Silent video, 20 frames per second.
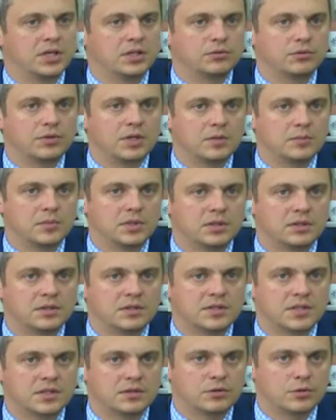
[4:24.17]

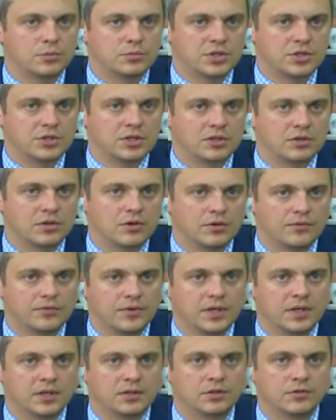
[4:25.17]
planujemy centrum
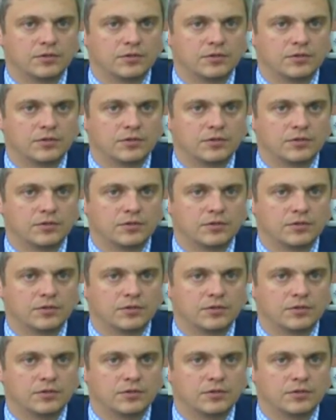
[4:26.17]
przesiadkowe